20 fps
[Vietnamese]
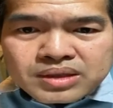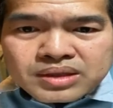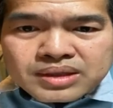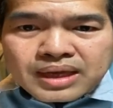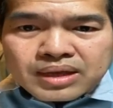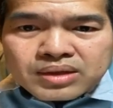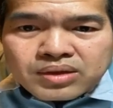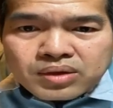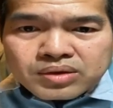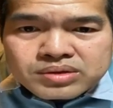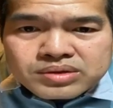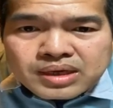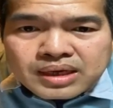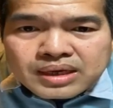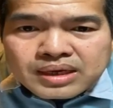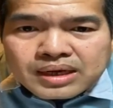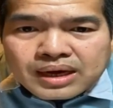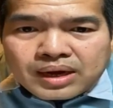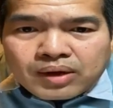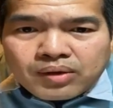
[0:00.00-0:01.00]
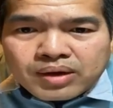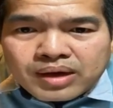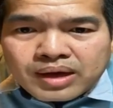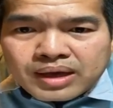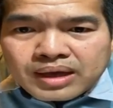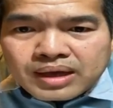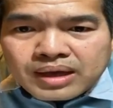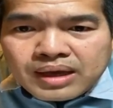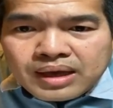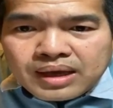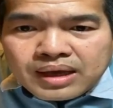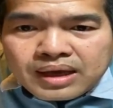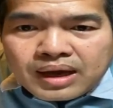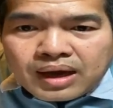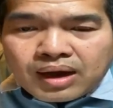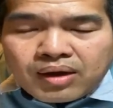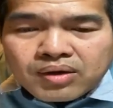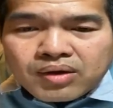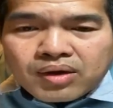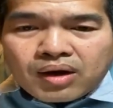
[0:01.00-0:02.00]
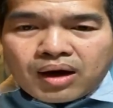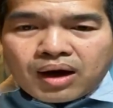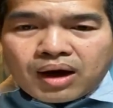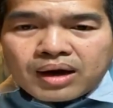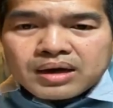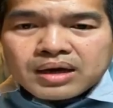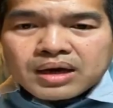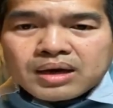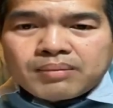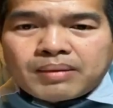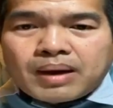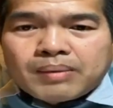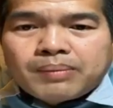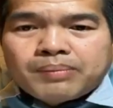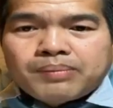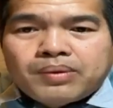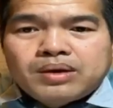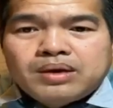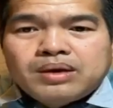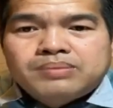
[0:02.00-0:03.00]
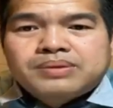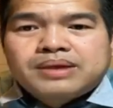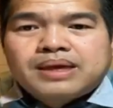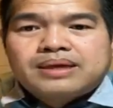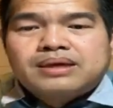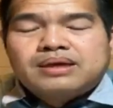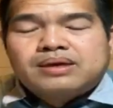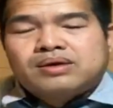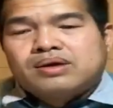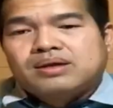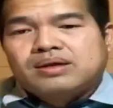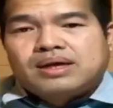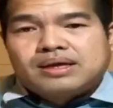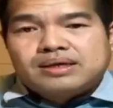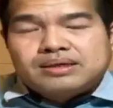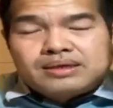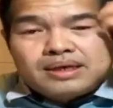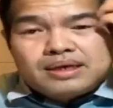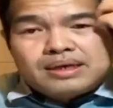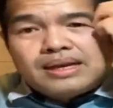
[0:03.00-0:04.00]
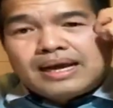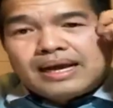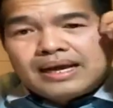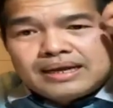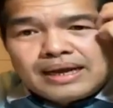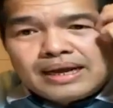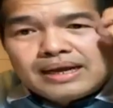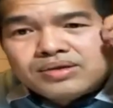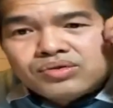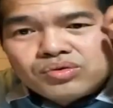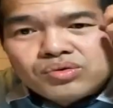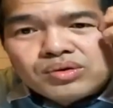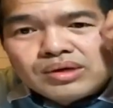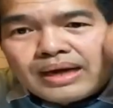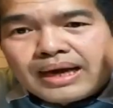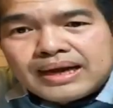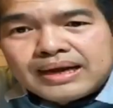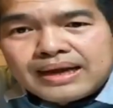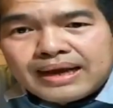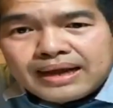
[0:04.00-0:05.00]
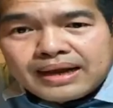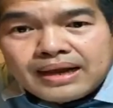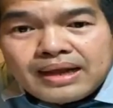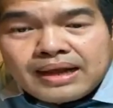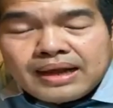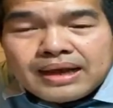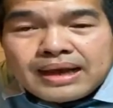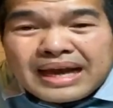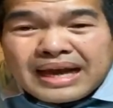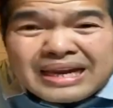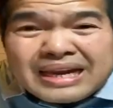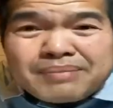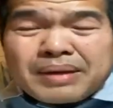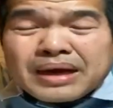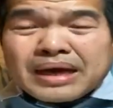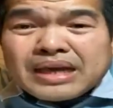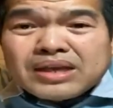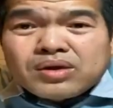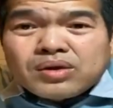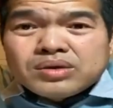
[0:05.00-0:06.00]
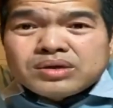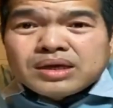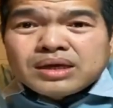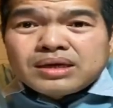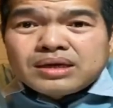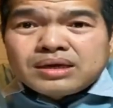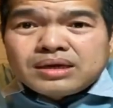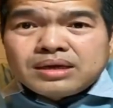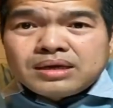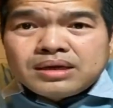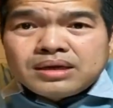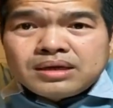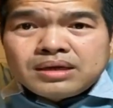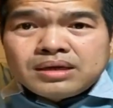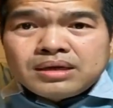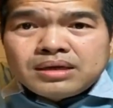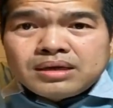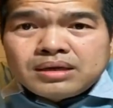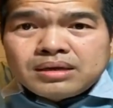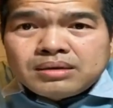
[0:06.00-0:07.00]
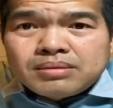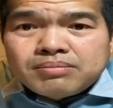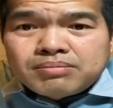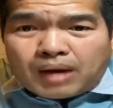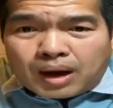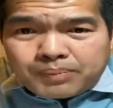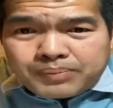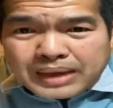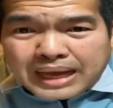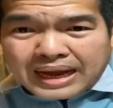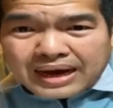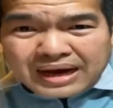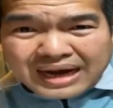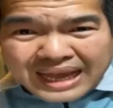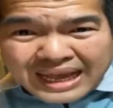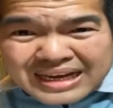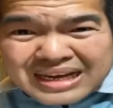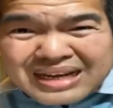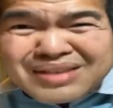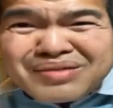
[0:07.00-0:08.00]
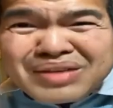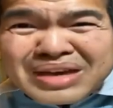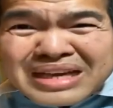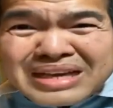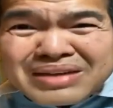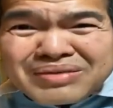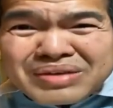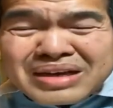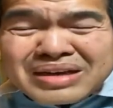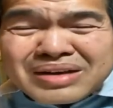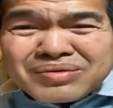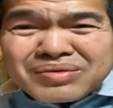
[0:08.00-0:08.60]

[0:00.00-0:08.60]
chất tiện tôn xây karaoke. Khê. Hơi của họ nâng có bà quân nâng tiện dưới ngay như vậy. Đã đã xua đã đã. Hát ở bàn kia cho chất. Mà bây giờ lại nâng kia